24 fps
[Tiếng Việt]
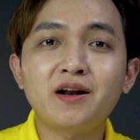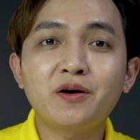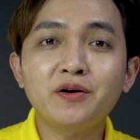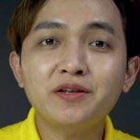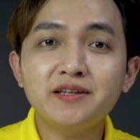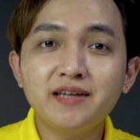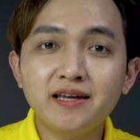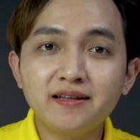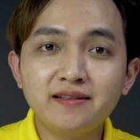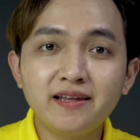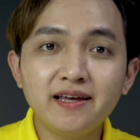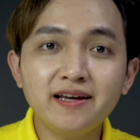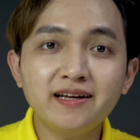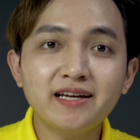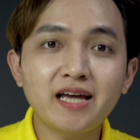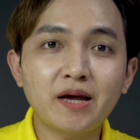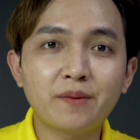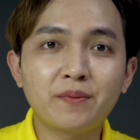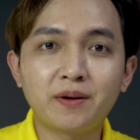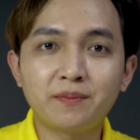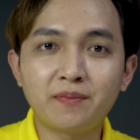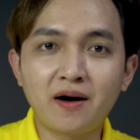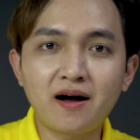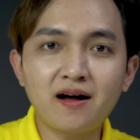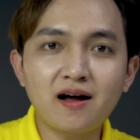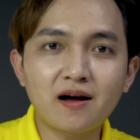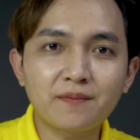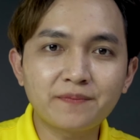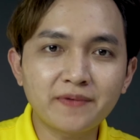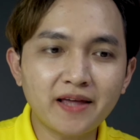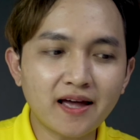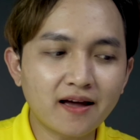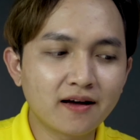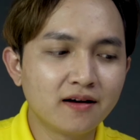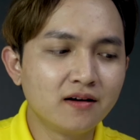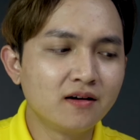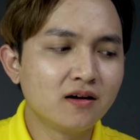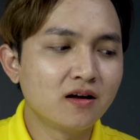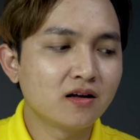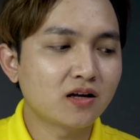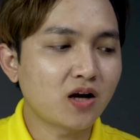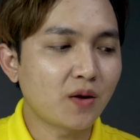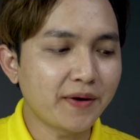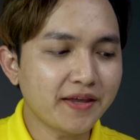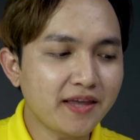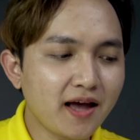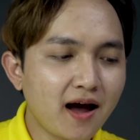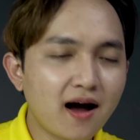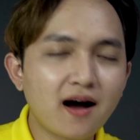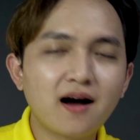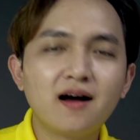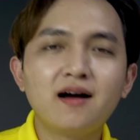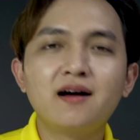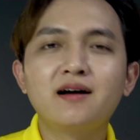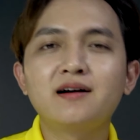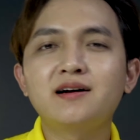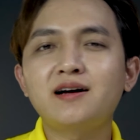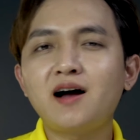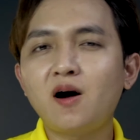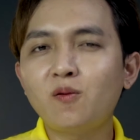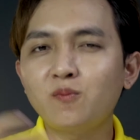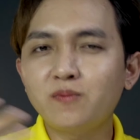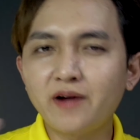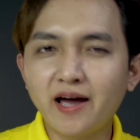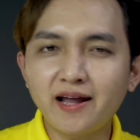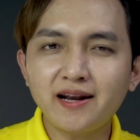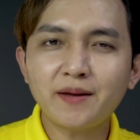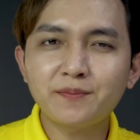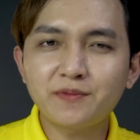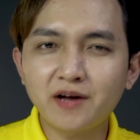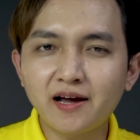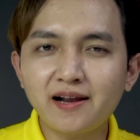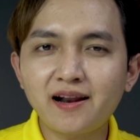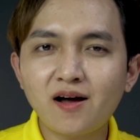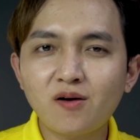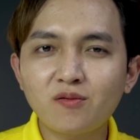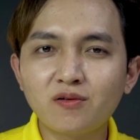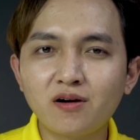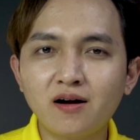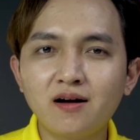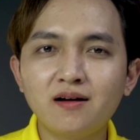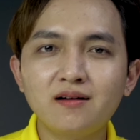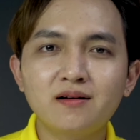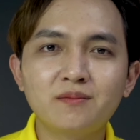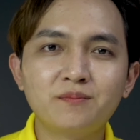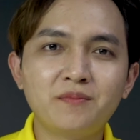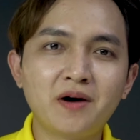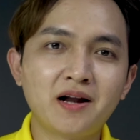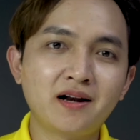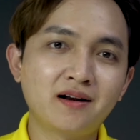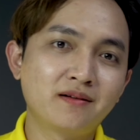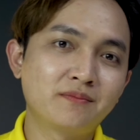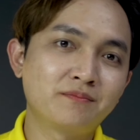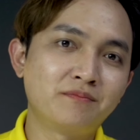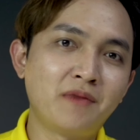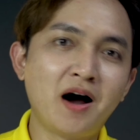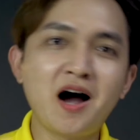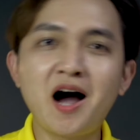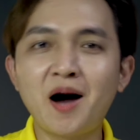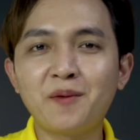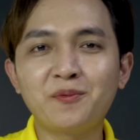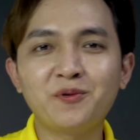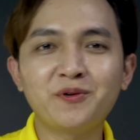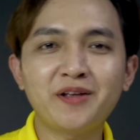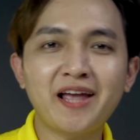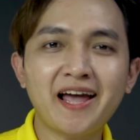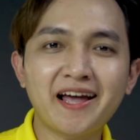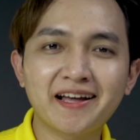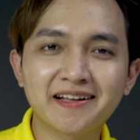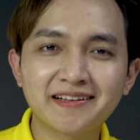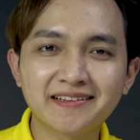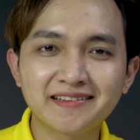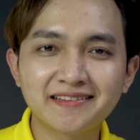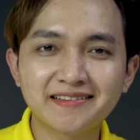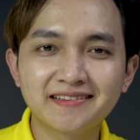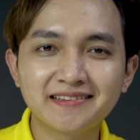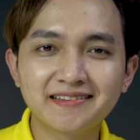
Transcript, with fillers: nói chi tiết khi mình mở hộp nha. Còn bây giờ không để anh em đợi lâu nữa, mình mở hộp luôn nha.